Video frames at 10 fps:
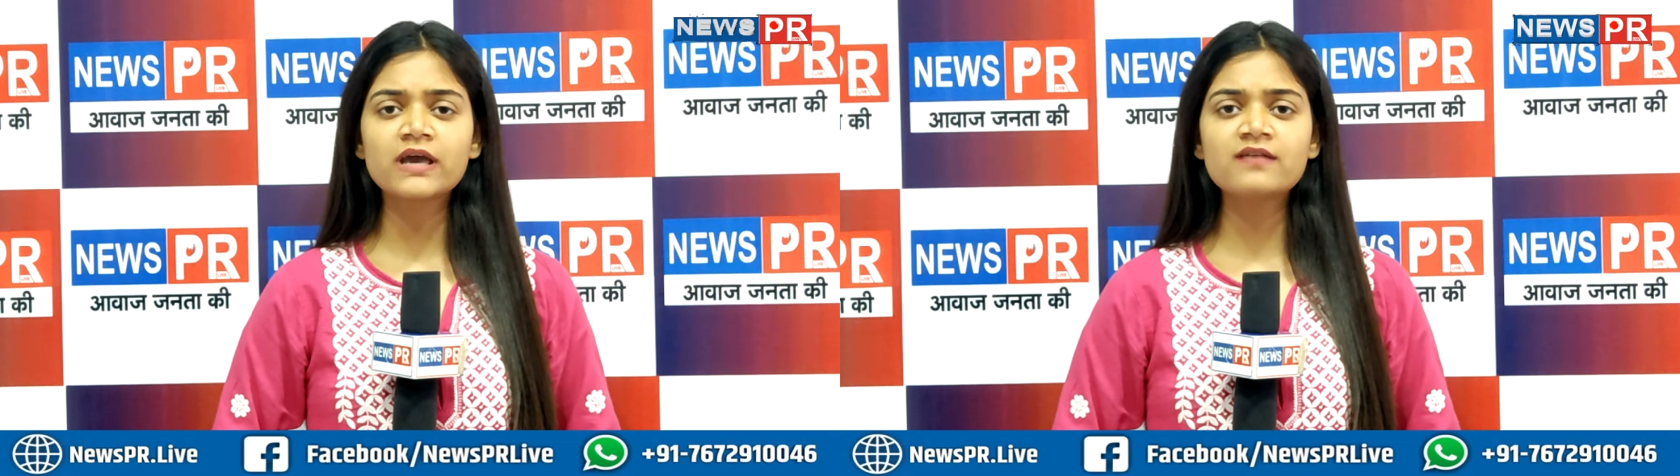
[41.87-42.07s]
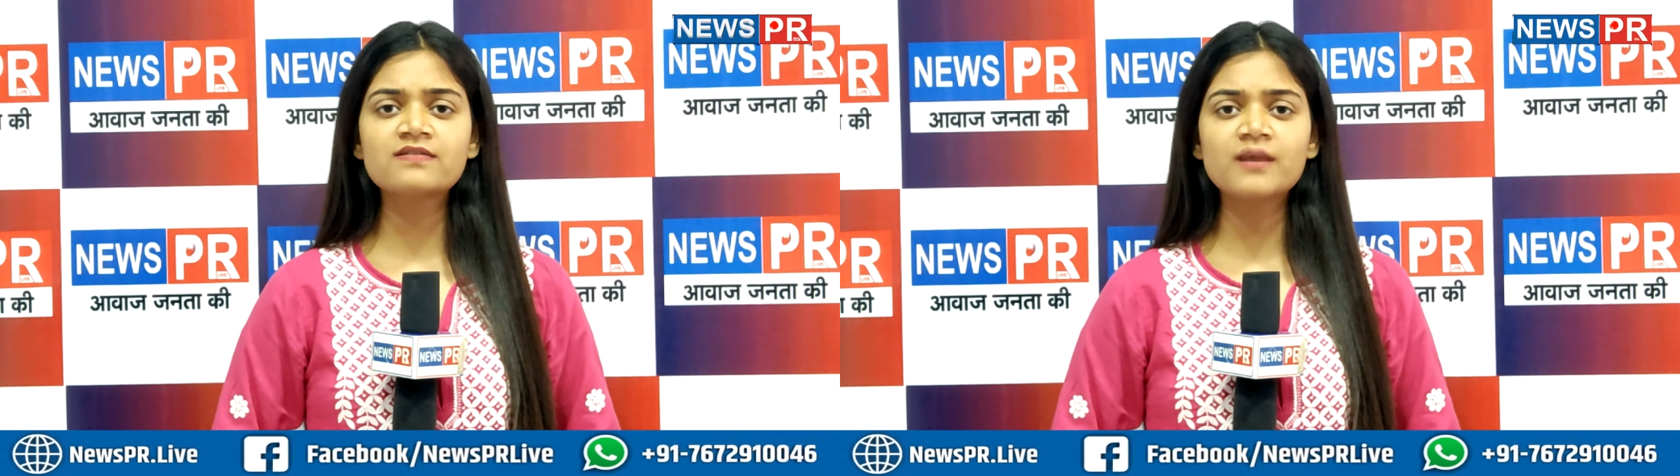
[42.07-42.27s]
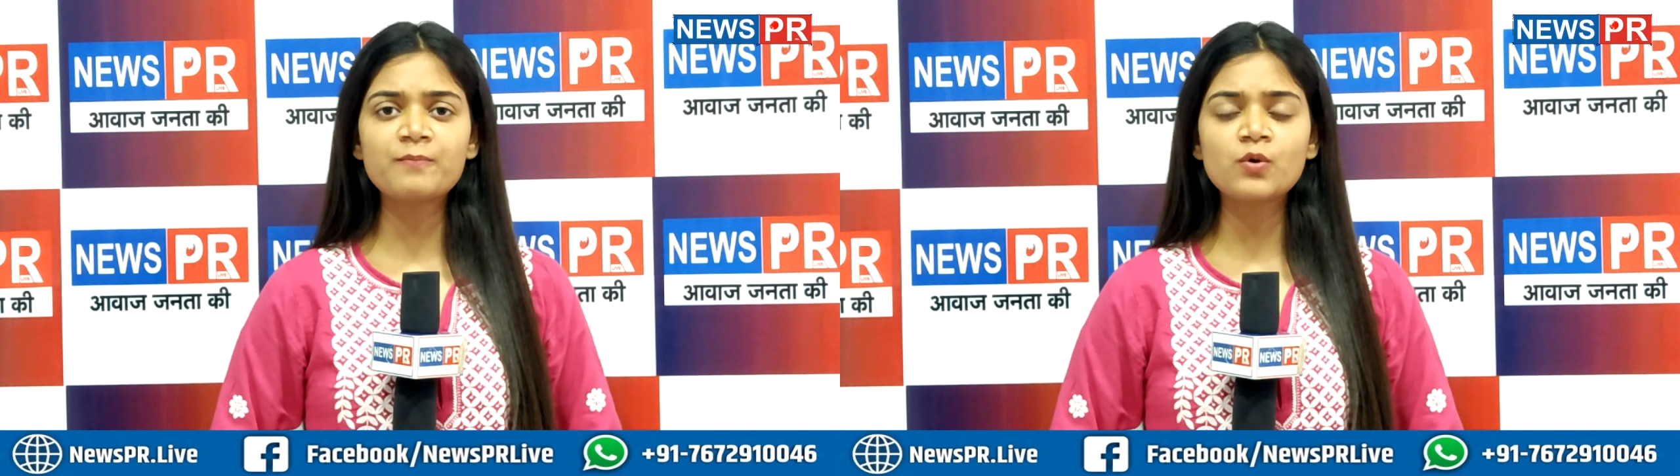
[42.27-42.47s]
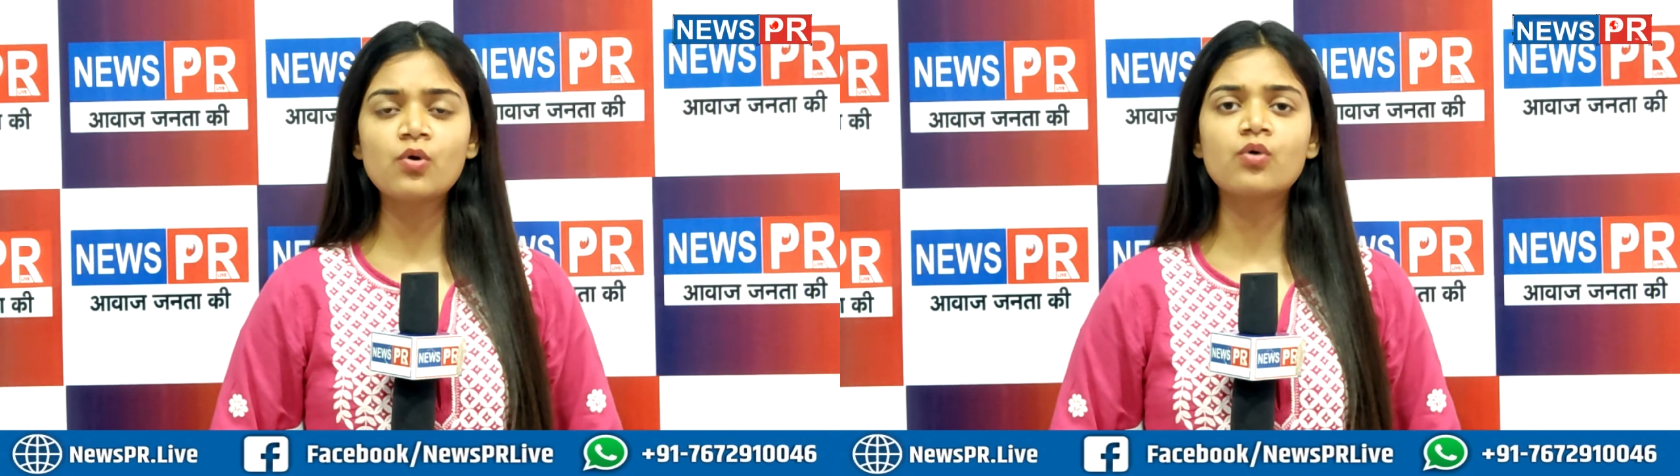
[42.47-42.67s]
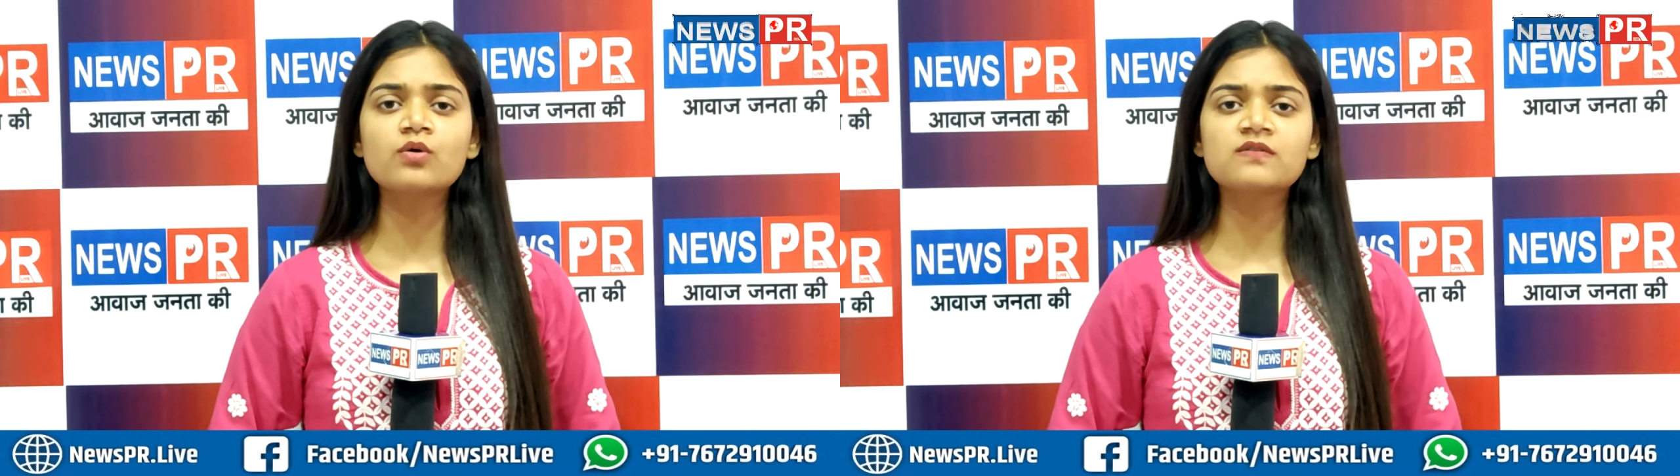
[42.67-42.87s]
के
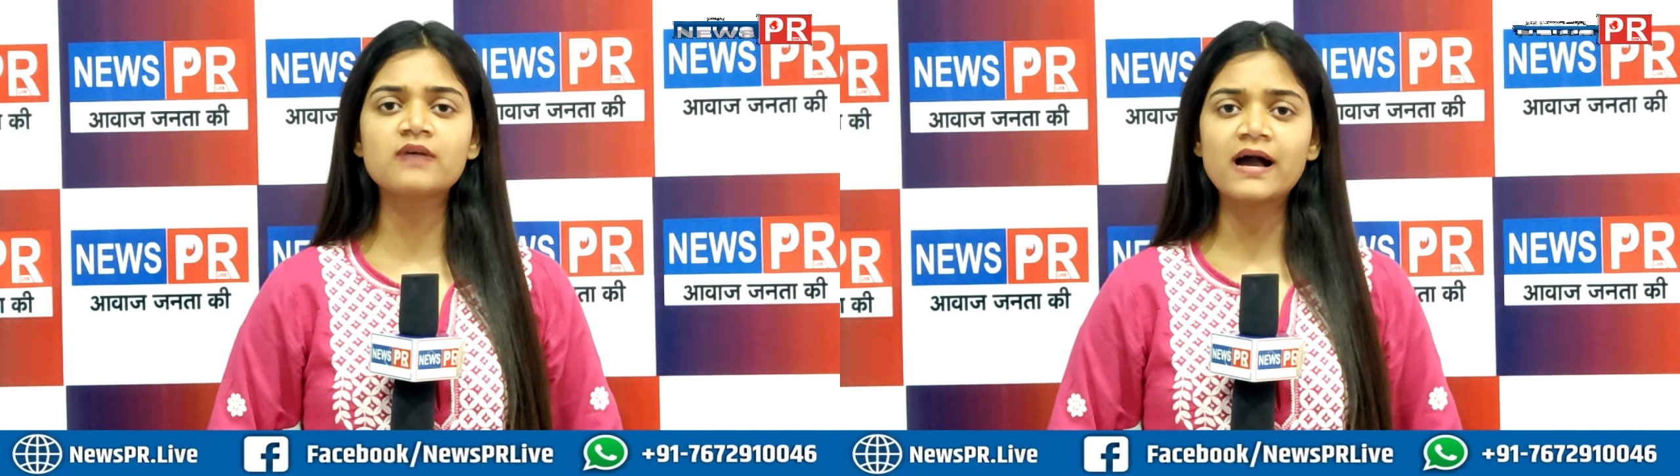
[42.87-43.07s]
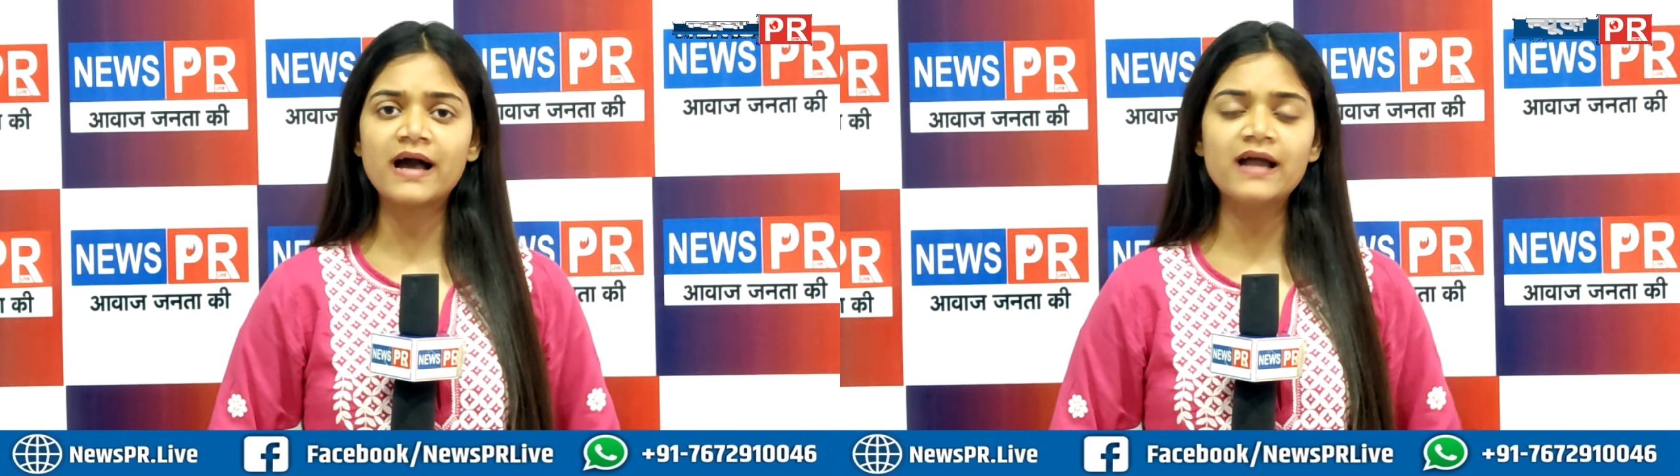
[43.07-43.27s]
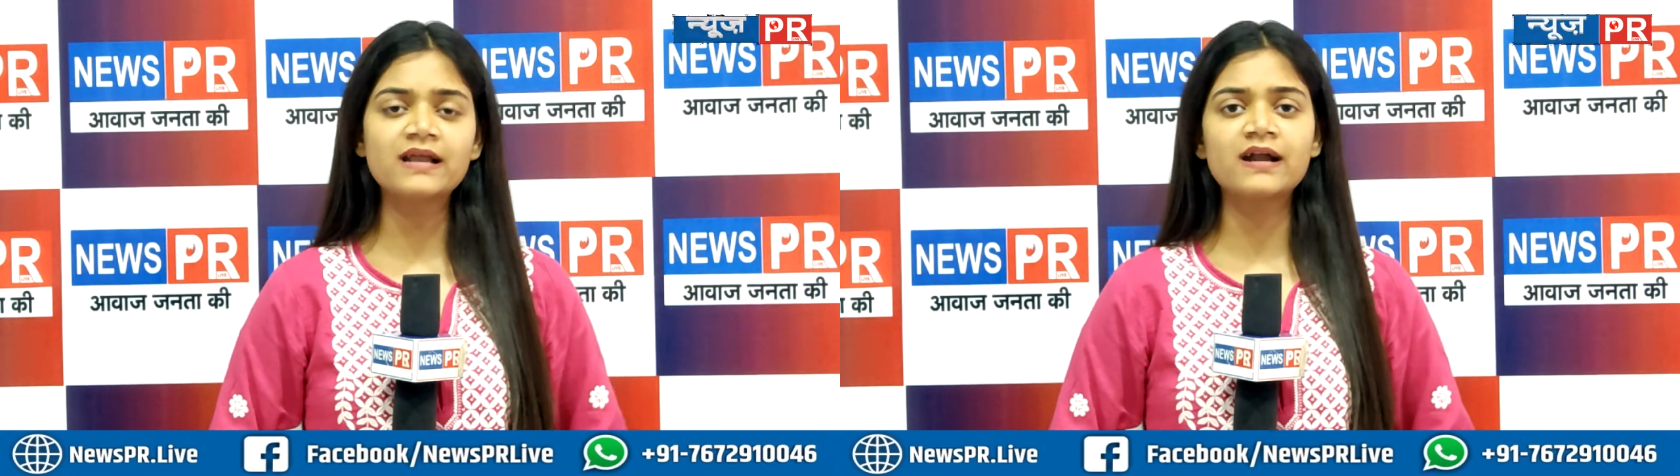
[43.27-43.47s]
सपनों को साकार